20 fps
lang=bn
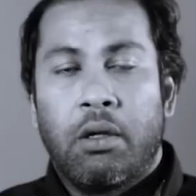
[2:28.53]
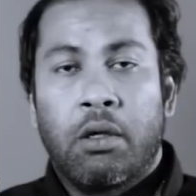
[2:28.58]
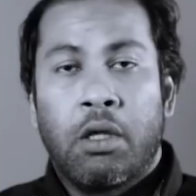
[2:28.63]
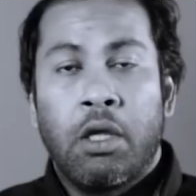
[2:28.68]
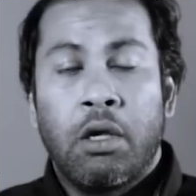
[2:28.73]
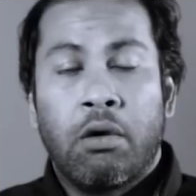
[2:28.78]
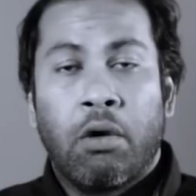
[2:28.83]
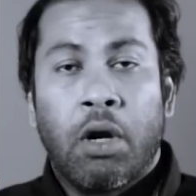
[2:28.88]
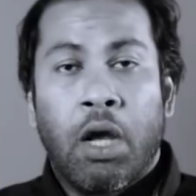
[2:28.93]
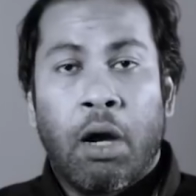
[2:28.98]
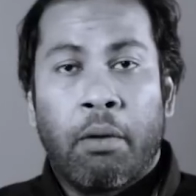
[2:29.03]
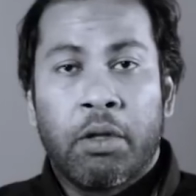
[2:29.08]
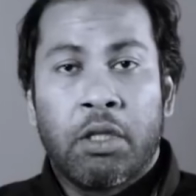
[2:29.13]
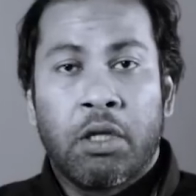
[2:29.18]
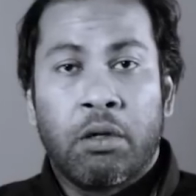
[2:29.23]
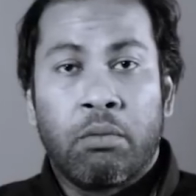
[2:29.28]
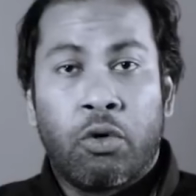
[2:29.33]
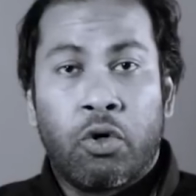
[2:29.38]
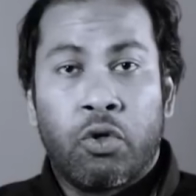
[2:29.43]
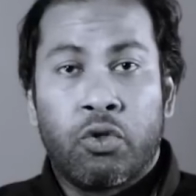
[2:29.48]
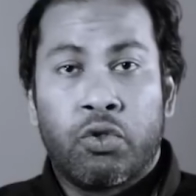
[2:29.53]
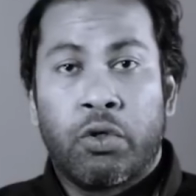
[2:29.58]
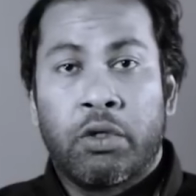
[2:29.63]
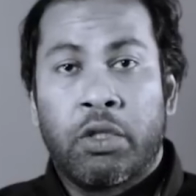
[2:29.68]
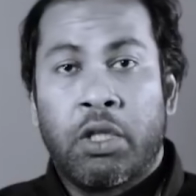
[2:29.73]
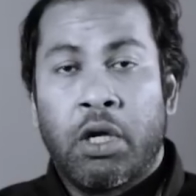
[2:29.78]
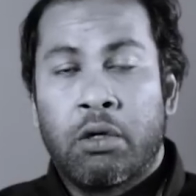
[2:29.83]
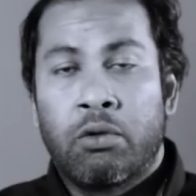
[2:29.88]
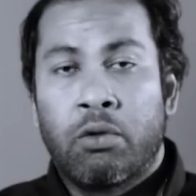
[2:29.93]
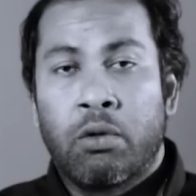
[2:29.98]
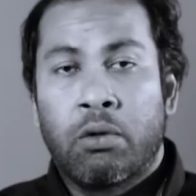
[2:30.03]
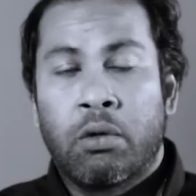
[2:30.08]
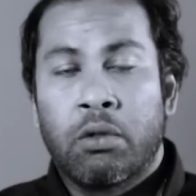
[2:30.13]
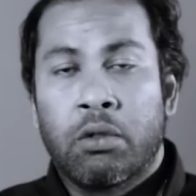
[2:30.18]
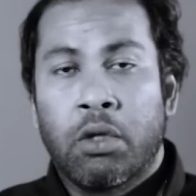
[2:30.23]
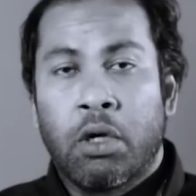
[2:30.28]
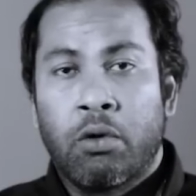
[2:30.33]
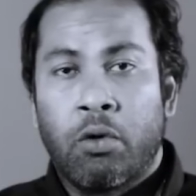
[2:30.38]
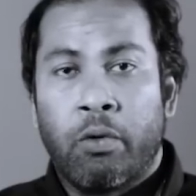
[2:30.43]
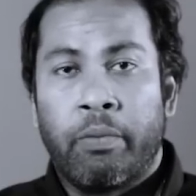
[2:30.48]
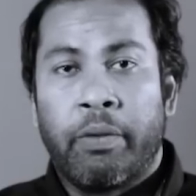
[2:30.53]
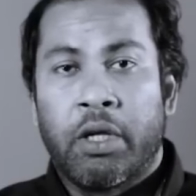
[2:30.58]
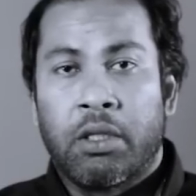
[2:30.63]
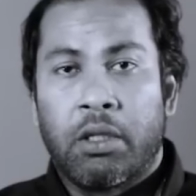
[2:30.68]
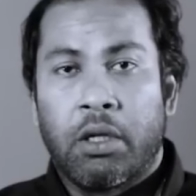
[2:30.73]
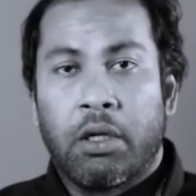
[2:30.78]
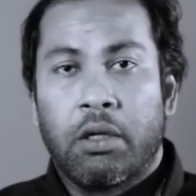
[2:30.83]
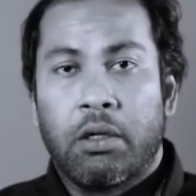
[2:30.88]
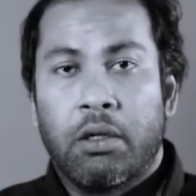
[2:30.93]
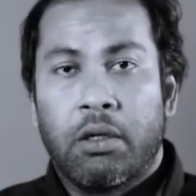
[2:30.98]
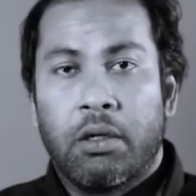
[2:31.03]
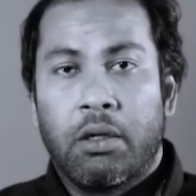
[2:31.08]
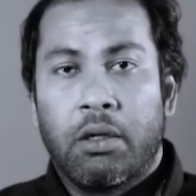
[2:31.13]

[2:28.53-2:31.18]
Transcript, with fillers: কি করে আমাদের মনোযোগ দেওয়ার দক্ষতা কমিয়ে দেয়